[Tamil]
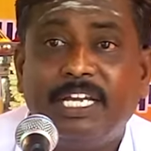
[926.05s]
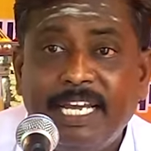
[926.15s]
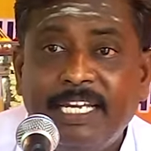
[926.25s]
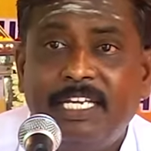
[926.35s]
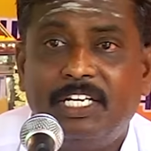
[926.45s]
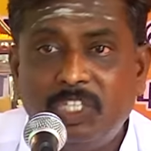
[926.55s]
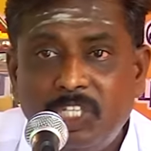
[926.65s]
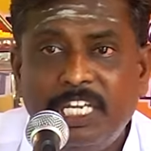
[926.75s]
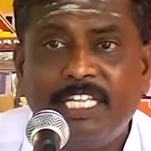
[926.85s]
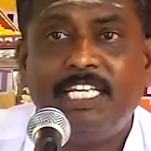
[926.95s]

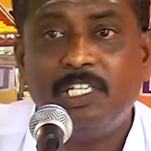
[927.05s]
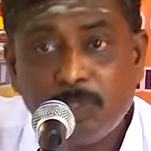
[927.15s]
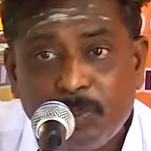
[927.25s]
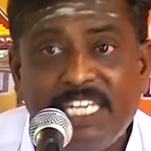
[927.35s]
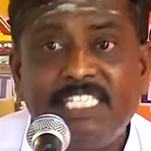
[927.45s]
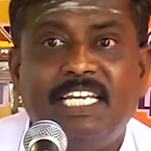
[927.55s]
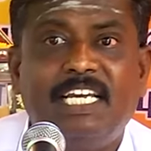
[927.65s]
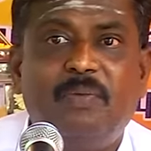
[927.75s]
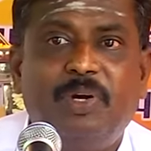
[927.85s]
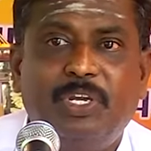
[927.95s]
எங்கிருந்து எதையும்
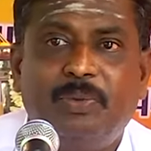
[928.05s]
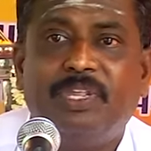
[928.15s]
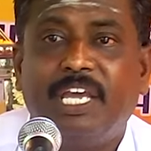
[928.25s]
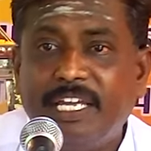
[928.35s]
ஸ்பரிசிக்க முடியும்